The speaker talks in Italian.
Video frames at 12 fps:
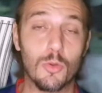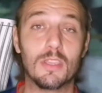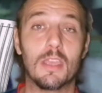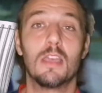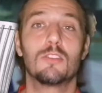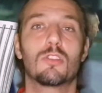palio,
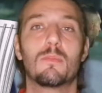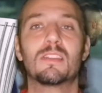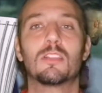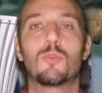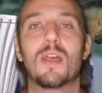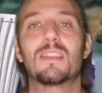quindi
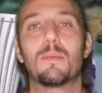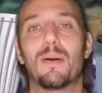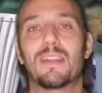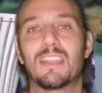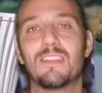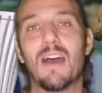sicuramente il Twente
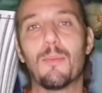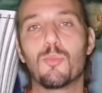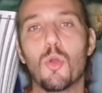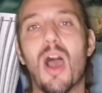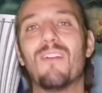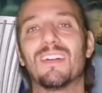partiva
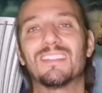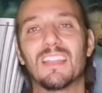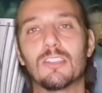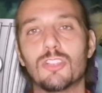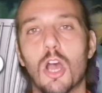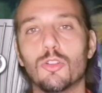più
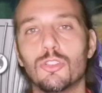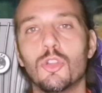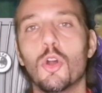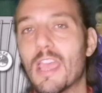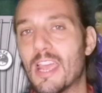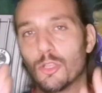avvantaggiato di
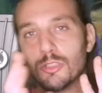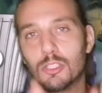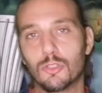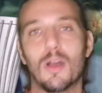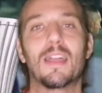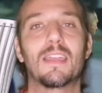noi e l'ho
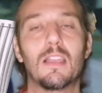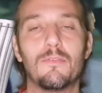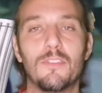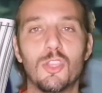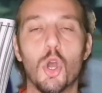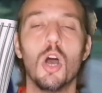detto anche nel
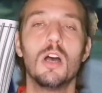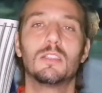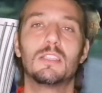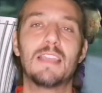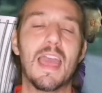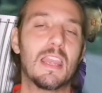video
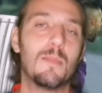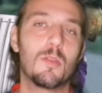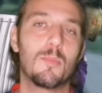di ieri nel